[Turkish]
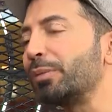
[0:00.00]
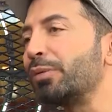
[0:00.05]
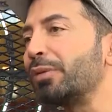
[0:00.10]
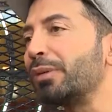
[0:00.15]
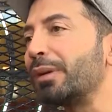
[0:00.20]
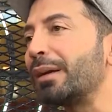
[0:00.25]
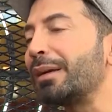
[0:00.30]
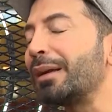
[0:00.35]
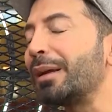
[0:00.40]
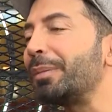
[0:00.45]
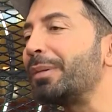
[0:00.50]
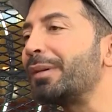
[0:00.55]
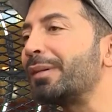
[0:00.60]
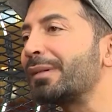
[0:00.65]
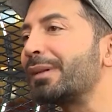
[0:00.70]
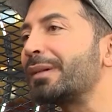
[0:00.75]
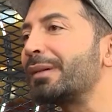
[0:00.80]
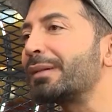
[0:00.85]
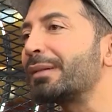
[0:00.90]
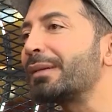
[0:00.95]
Bunlar hep
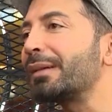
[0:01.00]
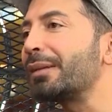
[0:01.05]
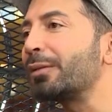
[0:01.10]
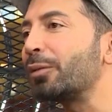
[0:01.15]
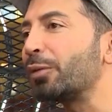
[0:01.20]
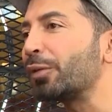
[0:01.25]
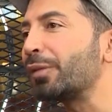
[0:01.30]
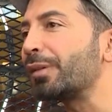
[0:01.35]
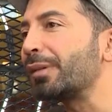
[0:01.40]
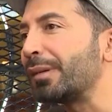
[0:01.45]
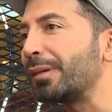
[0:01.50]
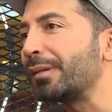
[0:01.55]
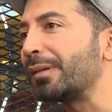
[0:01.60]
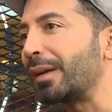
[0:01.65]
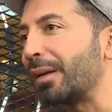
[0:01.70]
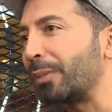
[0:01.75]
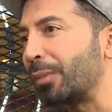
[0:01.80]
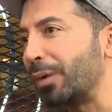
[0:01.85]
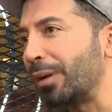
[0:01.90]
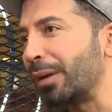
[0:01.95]
istedikleri olsun
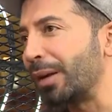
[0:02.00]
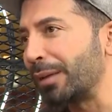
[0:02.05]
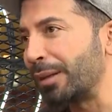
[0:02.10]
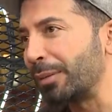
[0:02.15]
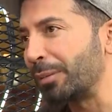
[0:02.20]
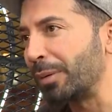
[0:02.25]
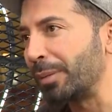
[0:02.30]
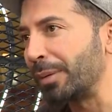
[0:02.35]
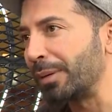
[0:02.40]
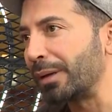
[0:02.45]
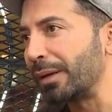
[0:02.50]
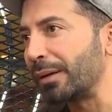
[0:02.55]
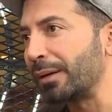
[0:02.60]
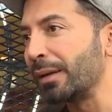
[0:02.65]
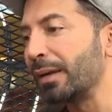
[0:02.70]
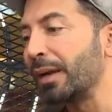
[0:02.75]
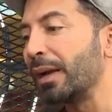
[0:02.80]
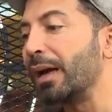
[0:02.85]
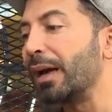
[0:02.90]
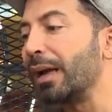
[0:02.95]
ister böyle anne babalar. Hı hı.